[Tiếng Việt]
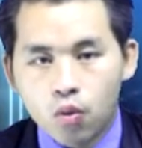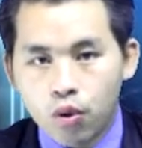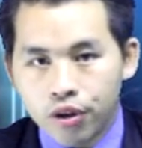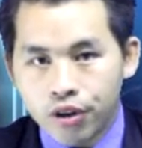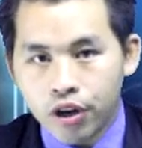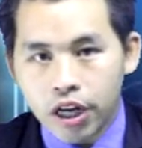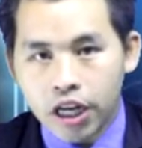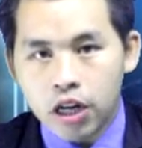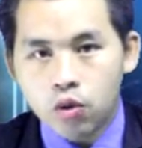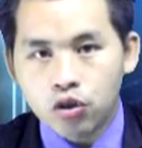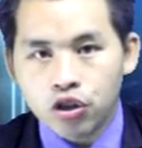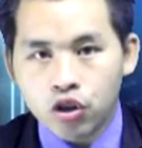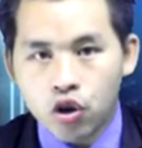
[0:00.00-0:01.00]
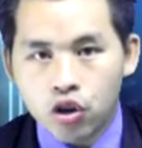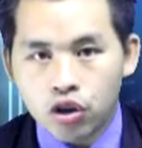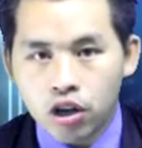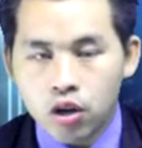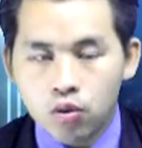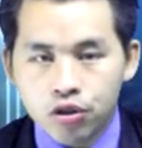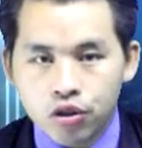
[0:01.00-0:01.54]
và giờ illusion
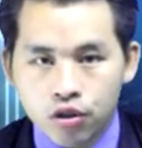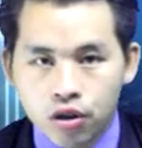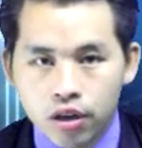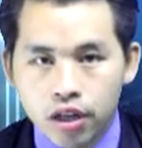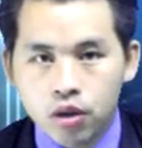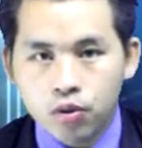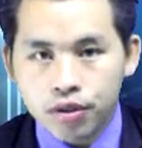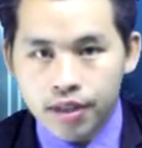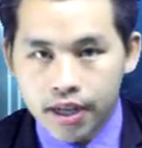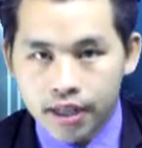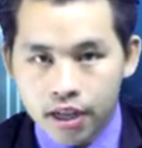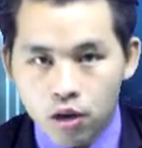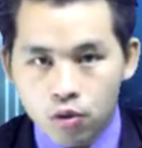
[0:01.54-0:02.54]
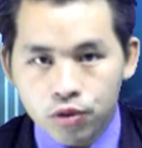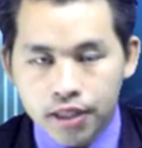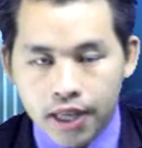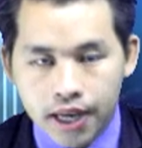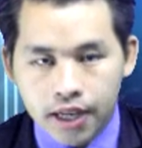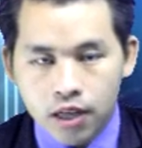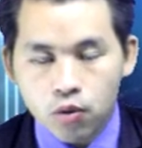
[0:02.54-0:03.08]
illu sáng đại
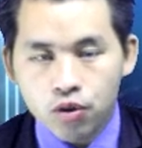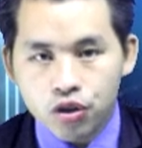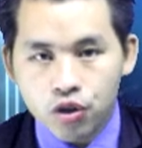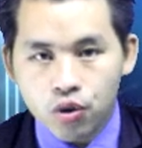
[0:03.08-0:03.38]
sáng illu